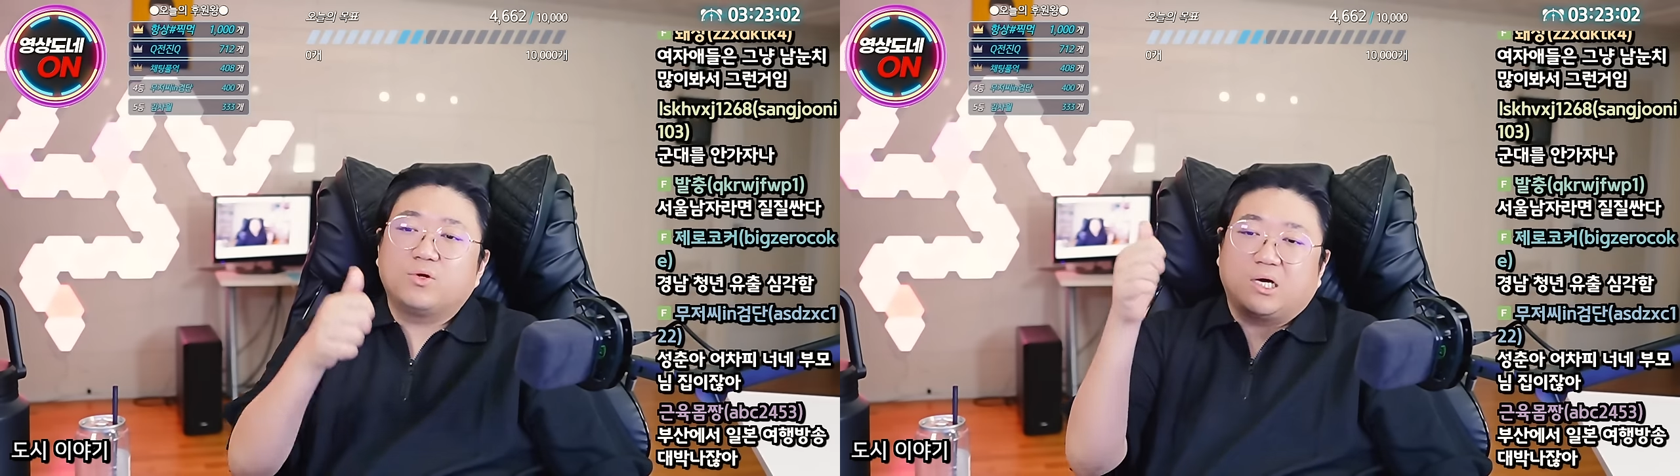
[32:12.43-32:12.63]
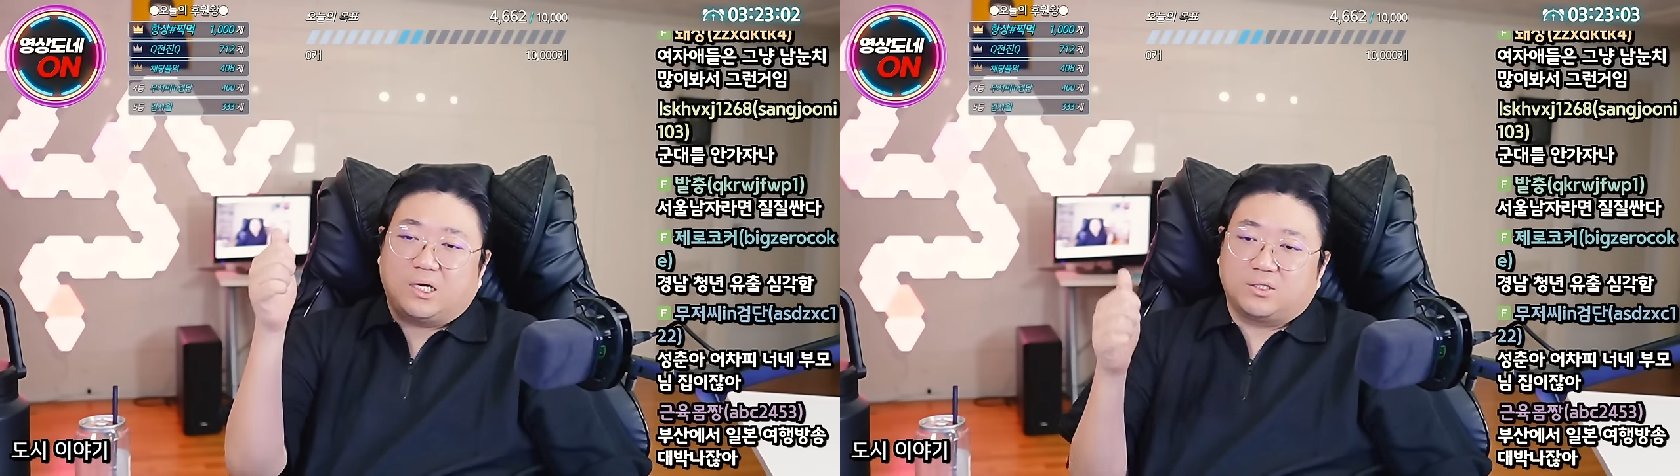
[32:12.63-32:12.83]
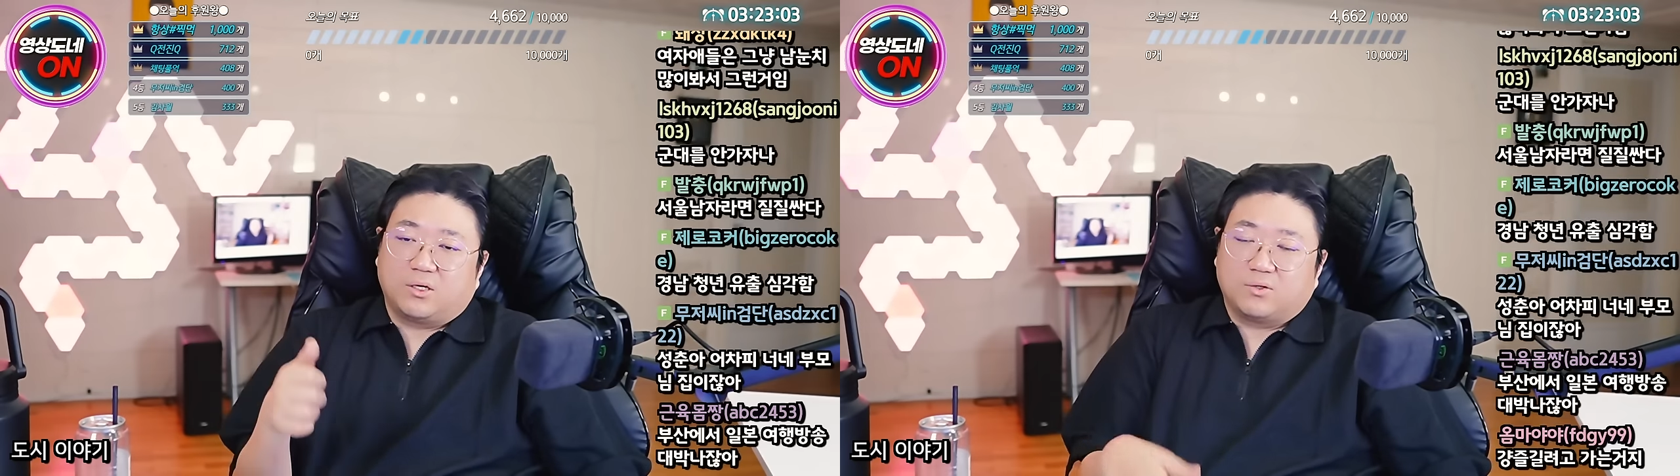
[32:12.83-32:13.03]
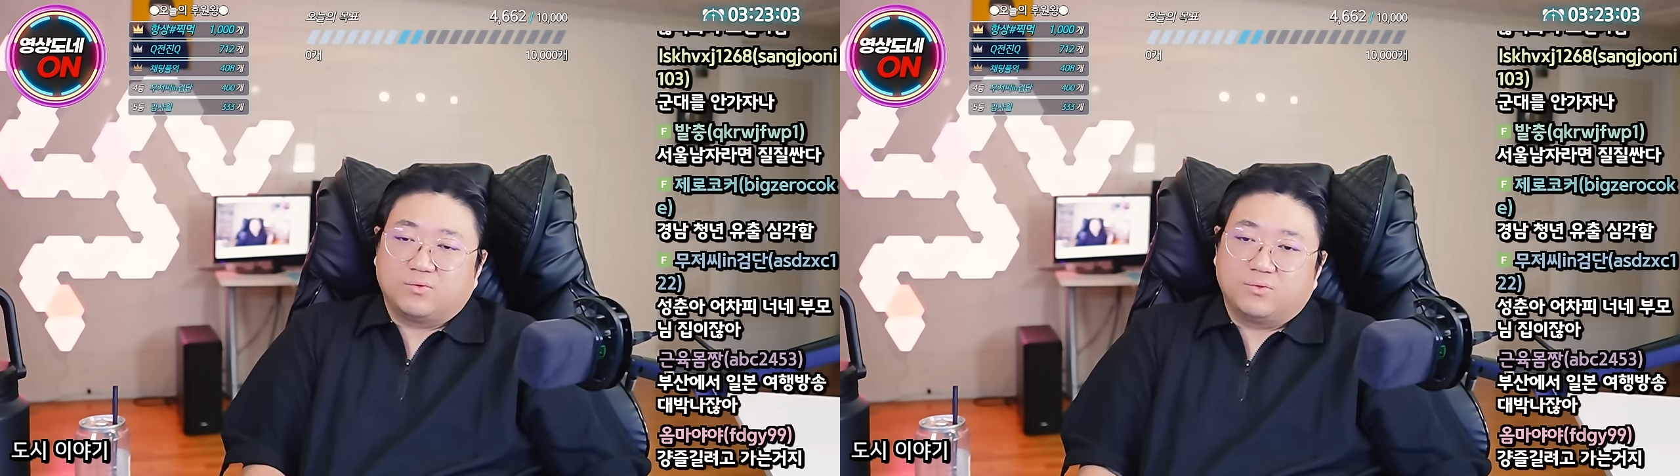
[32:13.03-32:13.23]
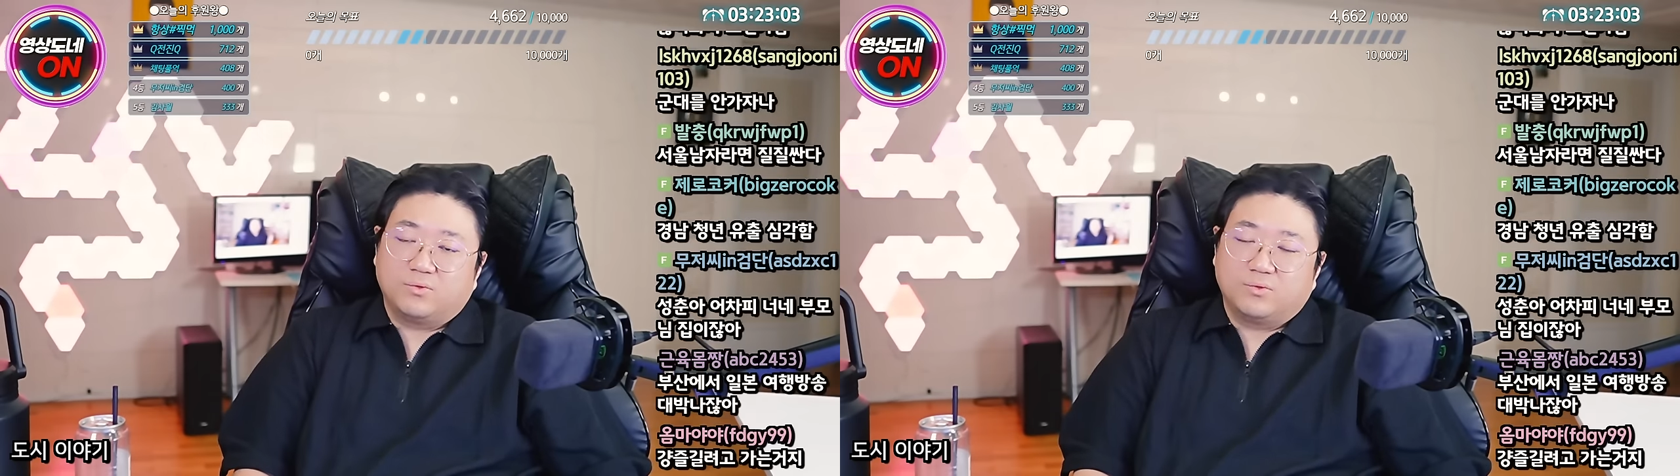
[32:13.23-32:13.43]

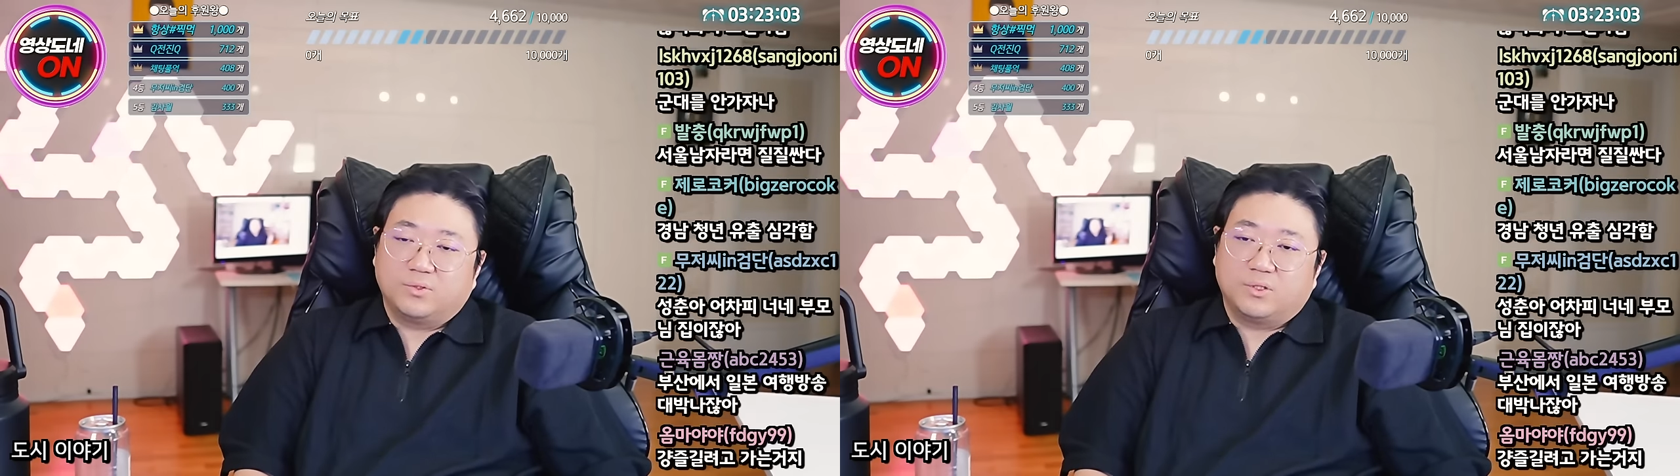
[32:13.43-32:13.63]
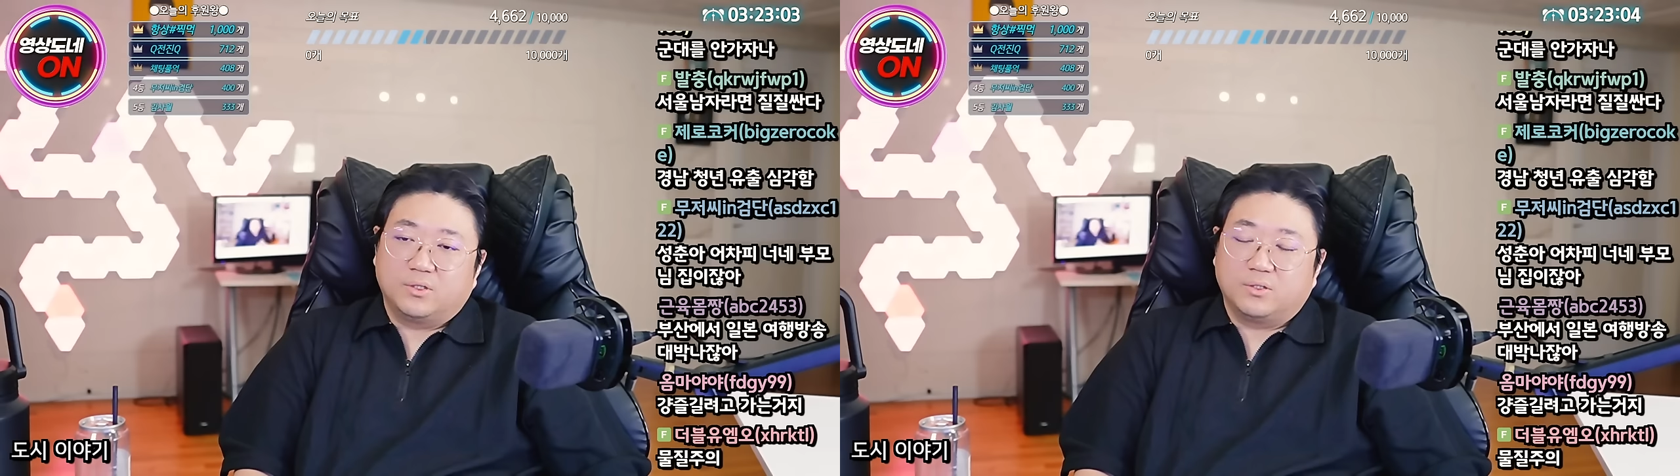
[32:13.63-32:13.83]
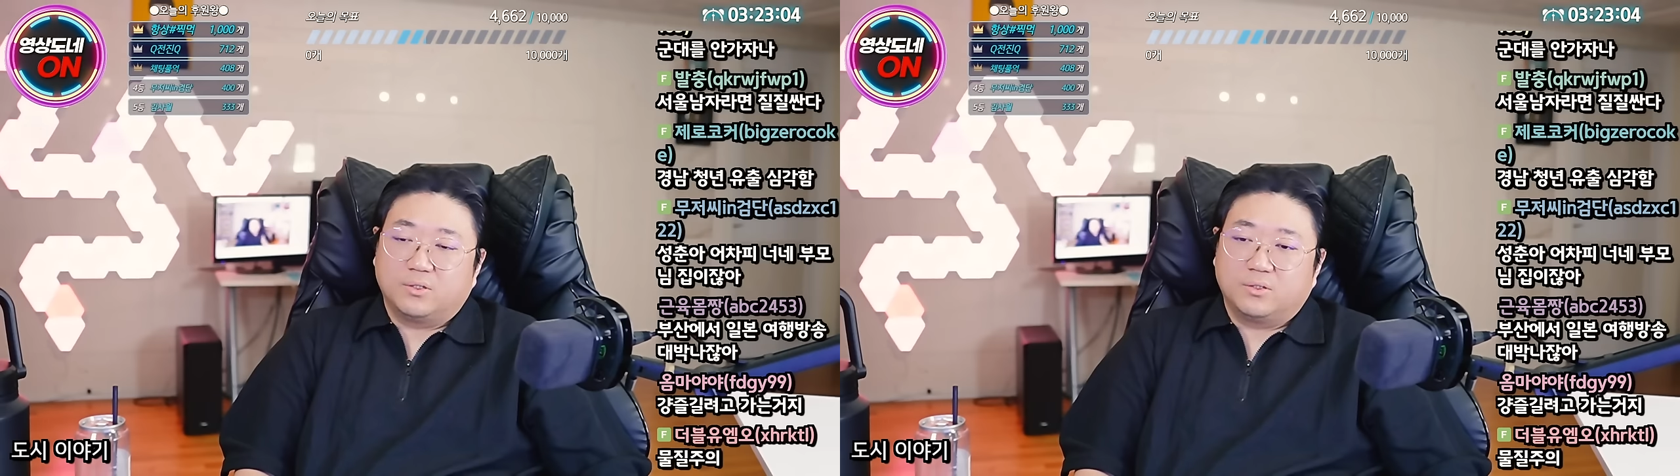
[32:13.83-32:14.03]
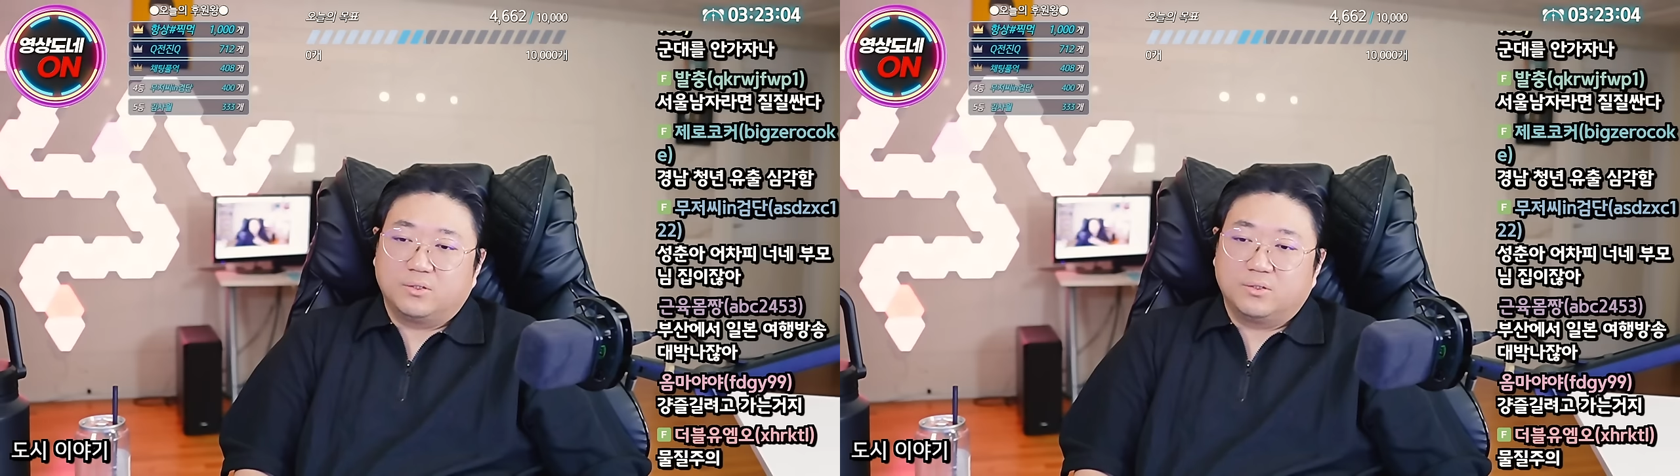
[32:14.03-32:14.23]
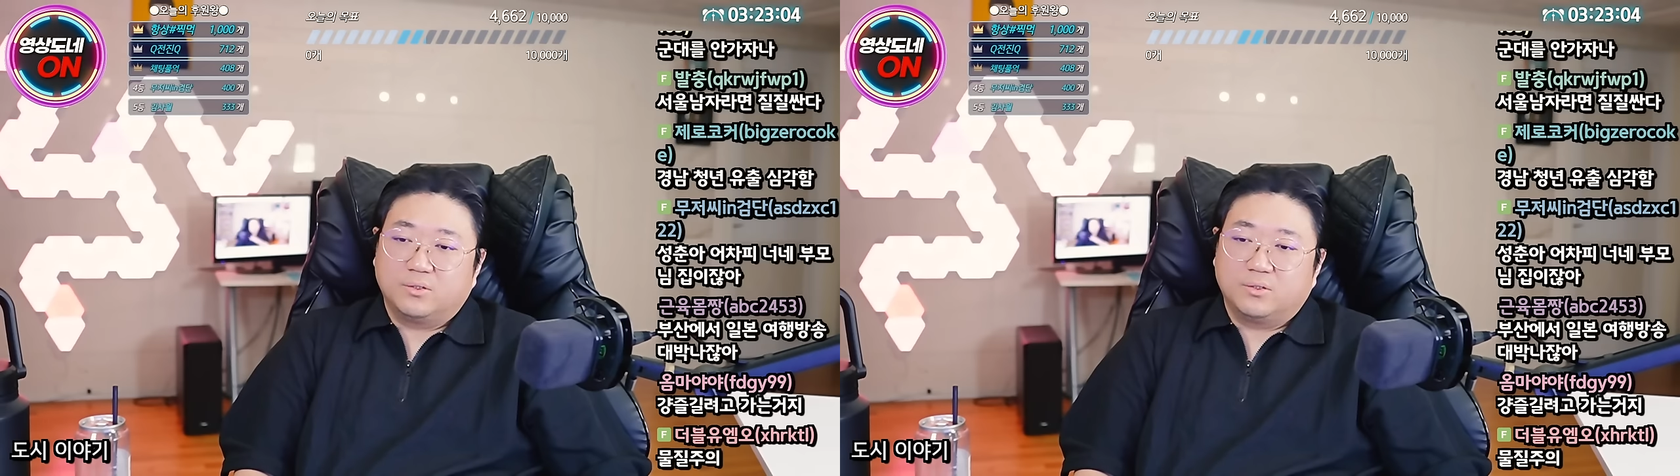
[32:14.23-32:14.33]
올라가더라고. 어.